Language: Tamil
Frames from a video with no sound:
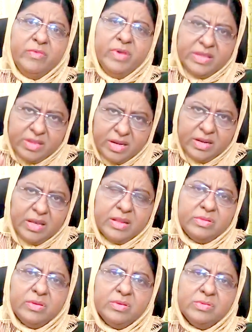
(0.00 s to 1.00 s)
வேதனை
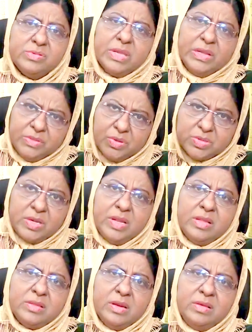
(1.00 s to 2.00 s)
நேரத்திலும் சந்தோஷ
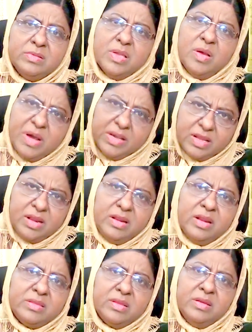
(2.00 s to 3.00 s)
நேரத்திலையும் சமாதான
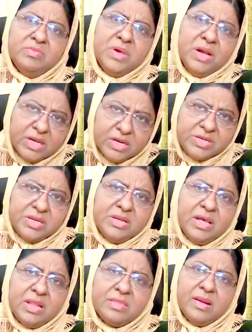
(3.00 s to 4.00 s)
நேரத்திலும் மகிழ்ச்சி
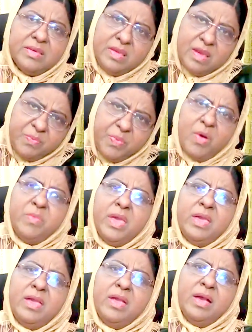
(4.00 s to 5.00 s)
நேரத்திலும்
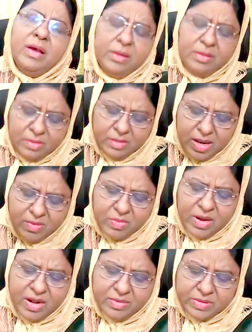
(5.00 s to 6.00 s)
எப்போவுமே ஆண்டவரையே
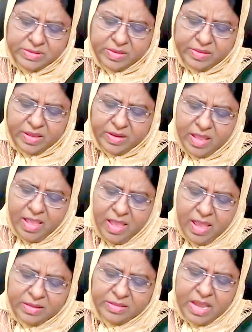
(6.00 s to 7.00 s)
முன்னாடி வச்சுருந்தார்
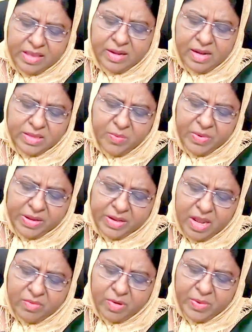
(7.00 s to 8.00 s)
அதனால தான்
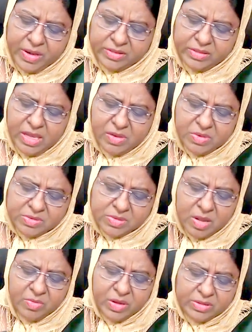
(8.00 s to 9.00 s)
பாருங்கள் அவர் பாருங்கள் தேவ
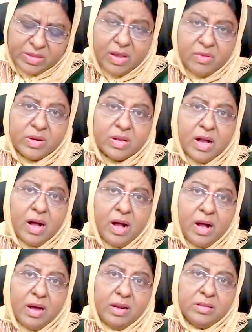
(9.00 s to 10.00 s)
சமூகத்தில் அவருக்கு
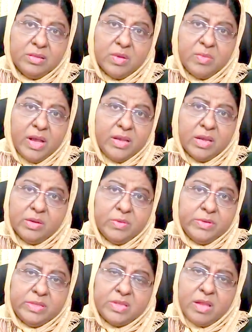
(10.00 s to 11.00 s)
ஆனந்தமாய்
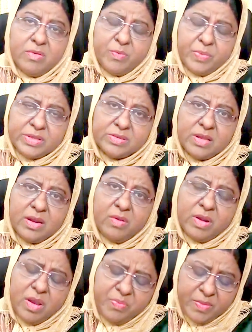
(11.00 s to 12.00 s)
அனுபவி தேவ பிரசன்
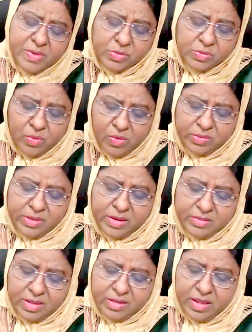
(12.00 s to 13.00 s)
அவரை எப்போவுமே சூழ்ந்து
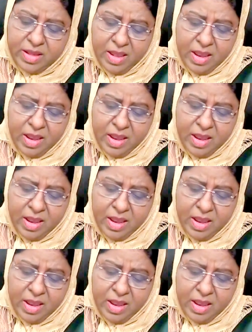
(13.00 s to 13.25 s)
இருந்தது